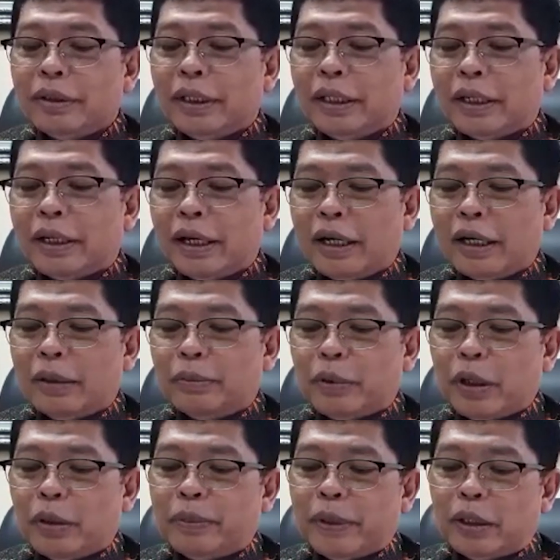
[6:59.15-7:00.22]
3
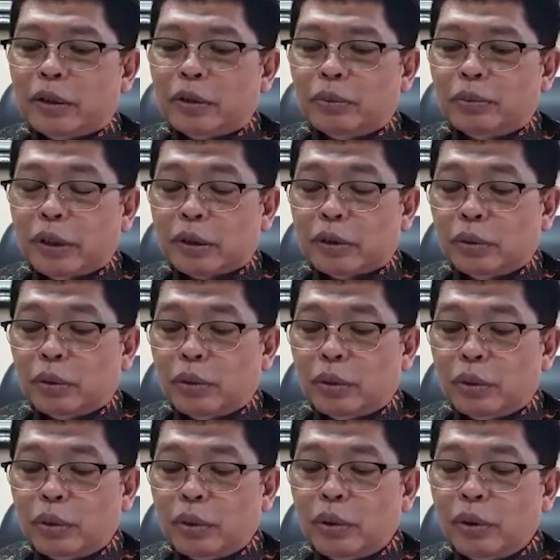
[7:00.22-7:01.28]
geprek bensu plus
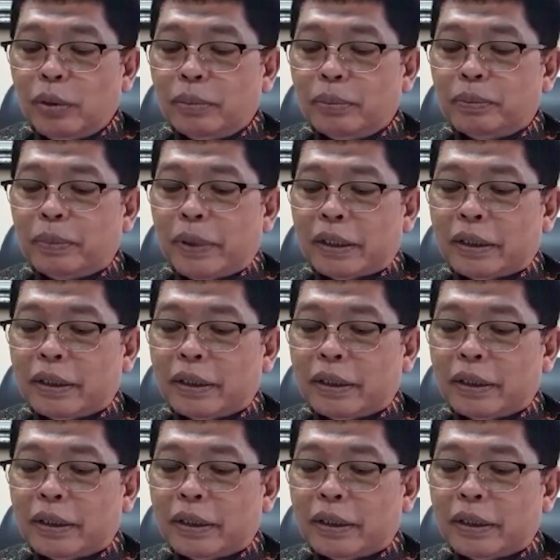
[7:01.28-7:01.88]
logo 4